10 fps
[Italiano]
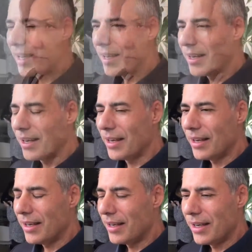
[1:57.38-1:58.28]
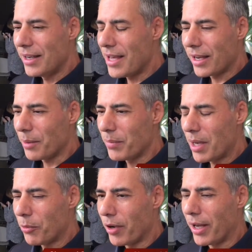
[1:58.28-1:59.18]
Il l'idea che
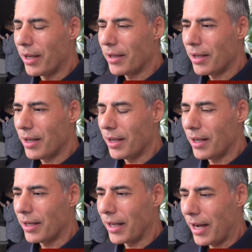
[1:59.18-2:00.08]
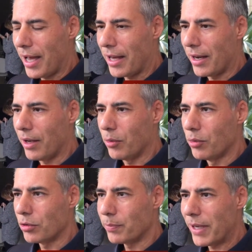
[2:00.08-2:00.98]
abbiamo è, è, creare
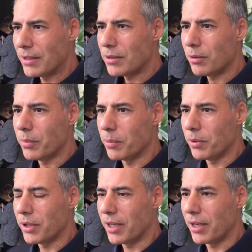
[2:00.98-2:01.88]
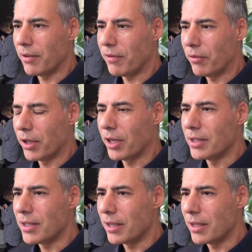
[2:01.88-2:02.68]
uno spazio per poter favorire